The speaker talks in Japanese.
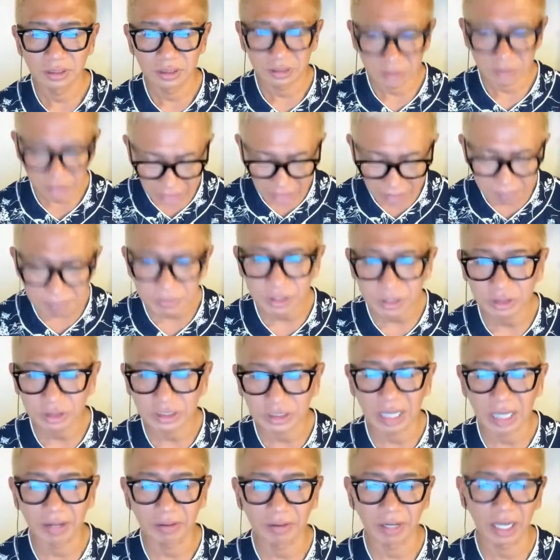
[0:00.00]
全部言っ
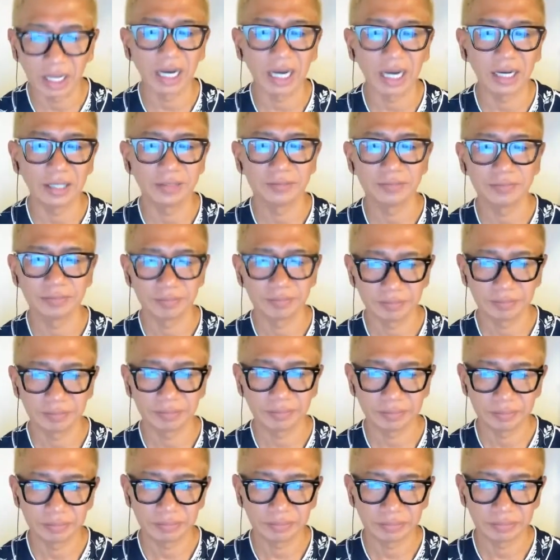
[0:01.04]
たよ、俺が。
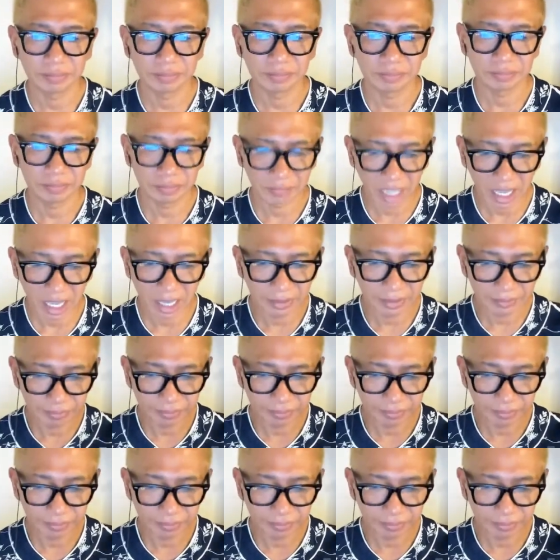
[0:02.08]
ね。